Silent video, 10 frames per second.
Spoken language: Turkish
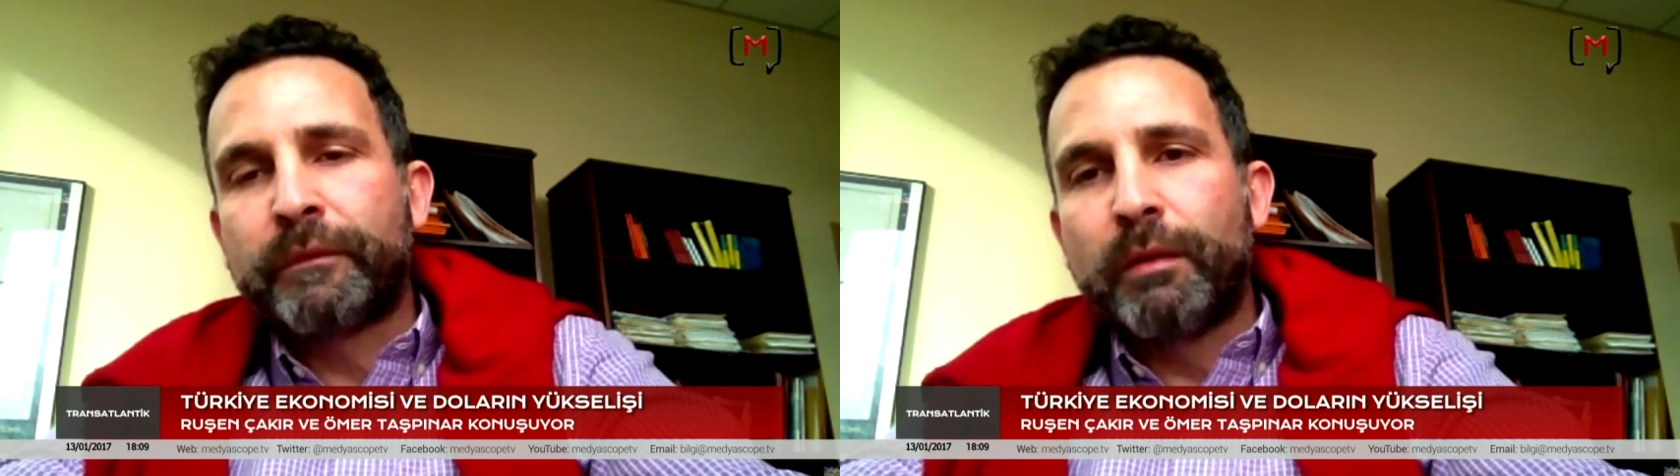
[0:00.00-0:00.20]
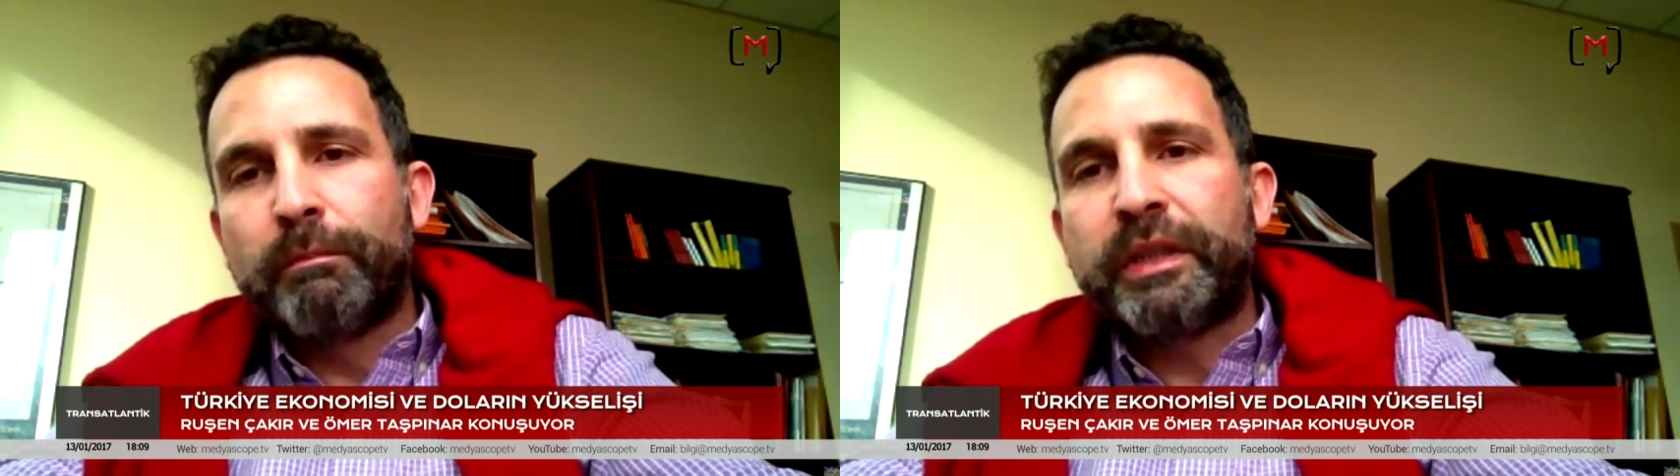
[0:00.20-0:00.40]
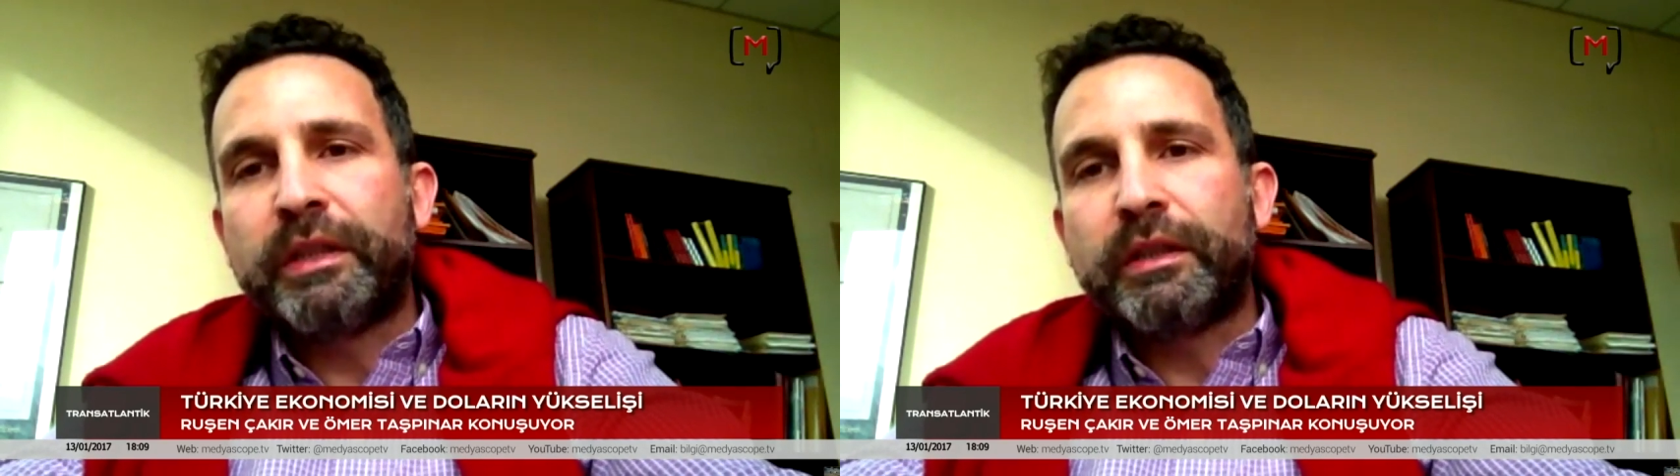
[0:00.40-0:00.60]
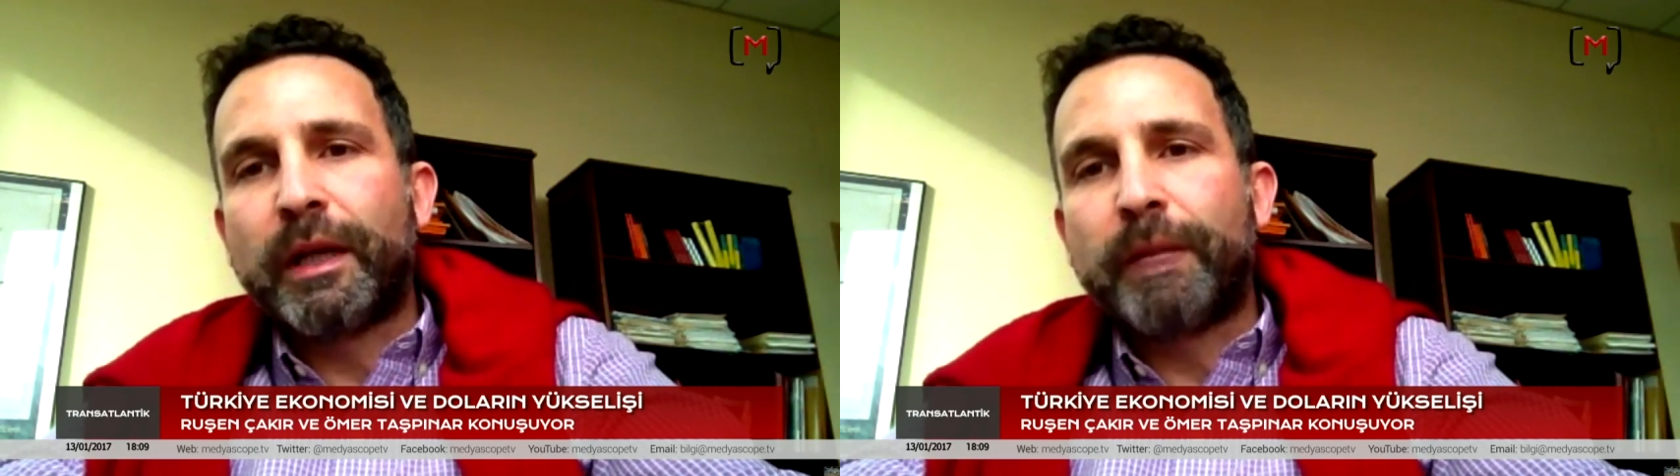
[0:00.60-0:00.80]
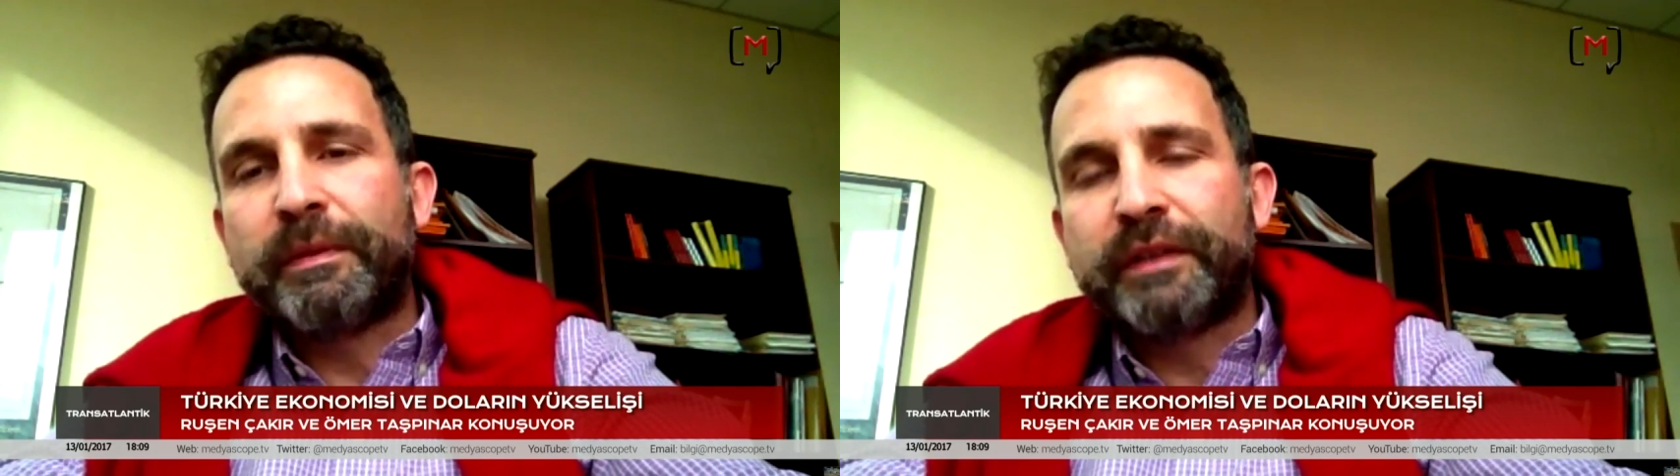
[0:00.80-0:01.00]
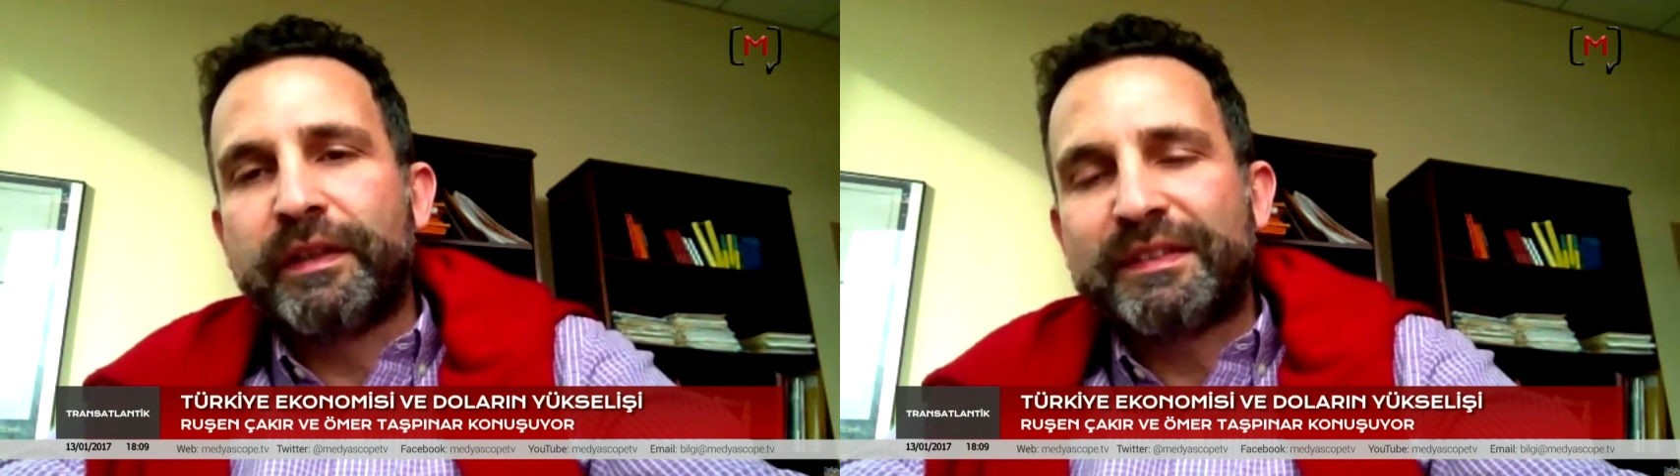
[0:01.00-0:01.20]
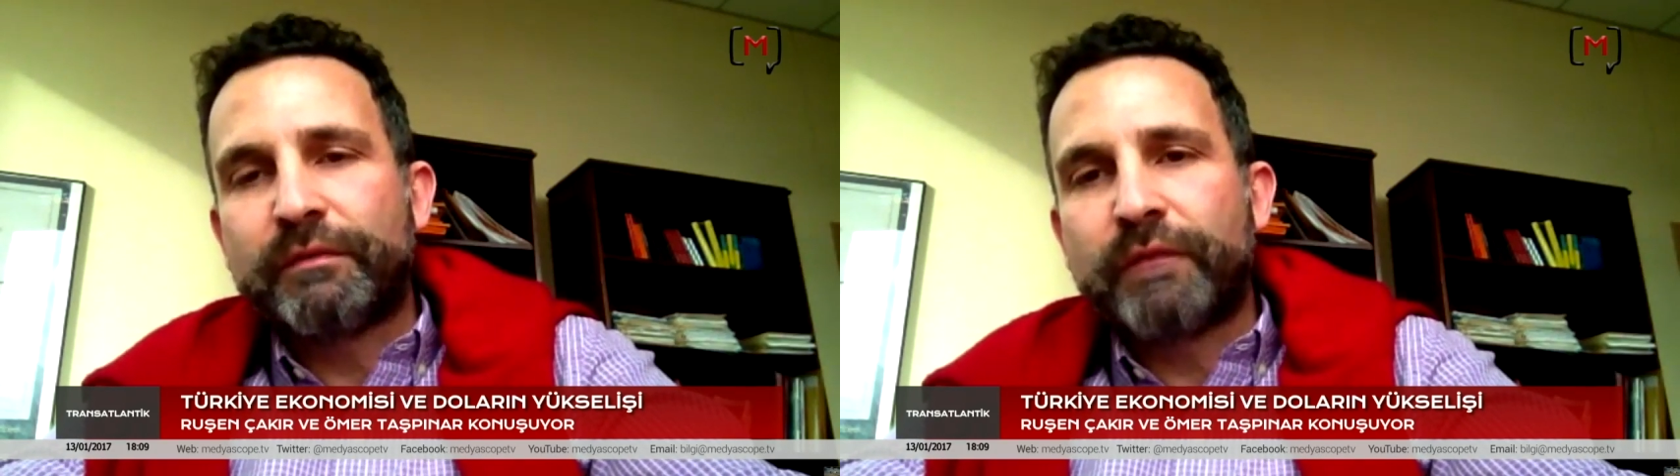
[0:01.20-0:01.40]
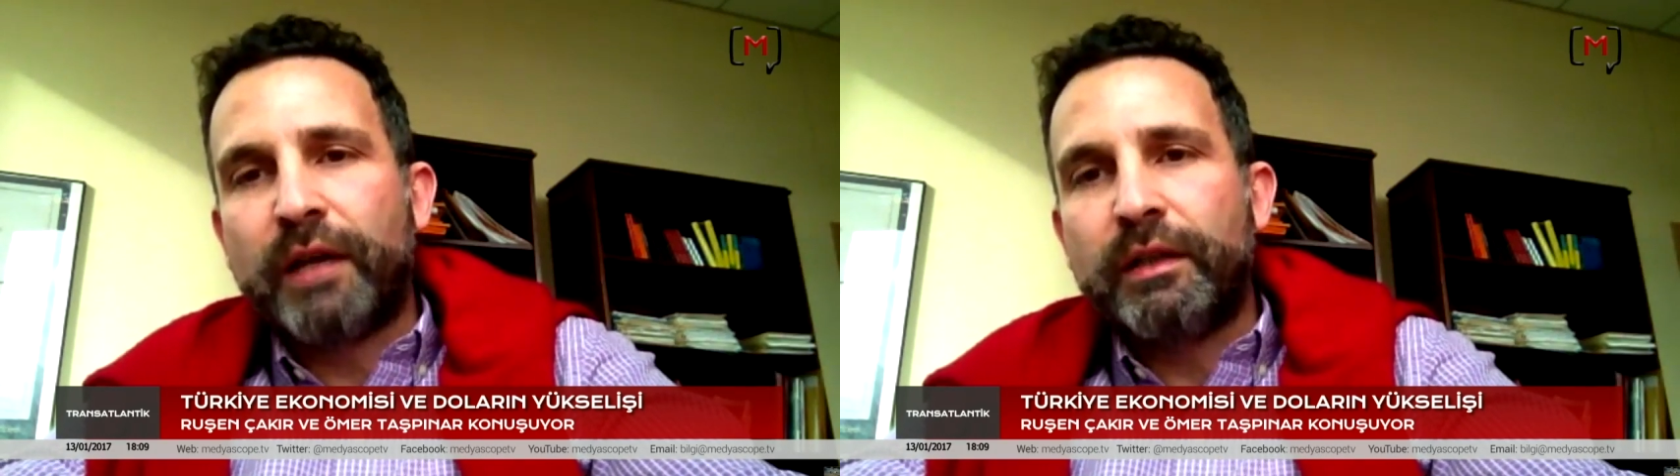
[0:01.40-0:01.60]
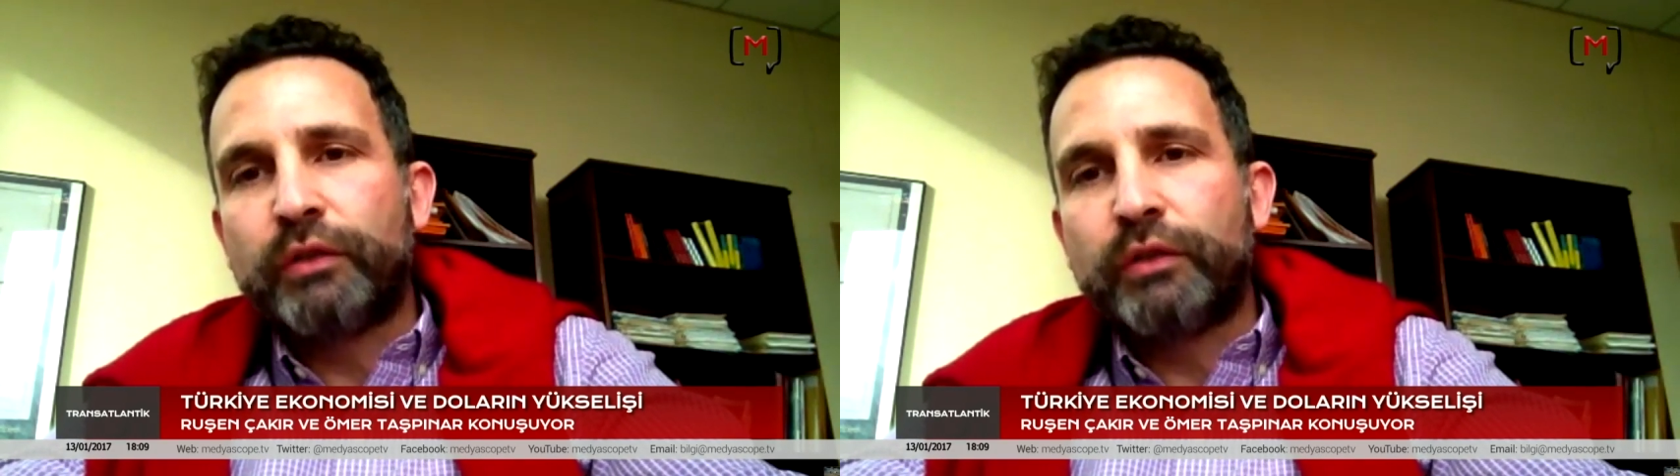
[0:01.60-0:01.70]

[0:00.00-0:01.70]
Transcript: bir kapitalizm var.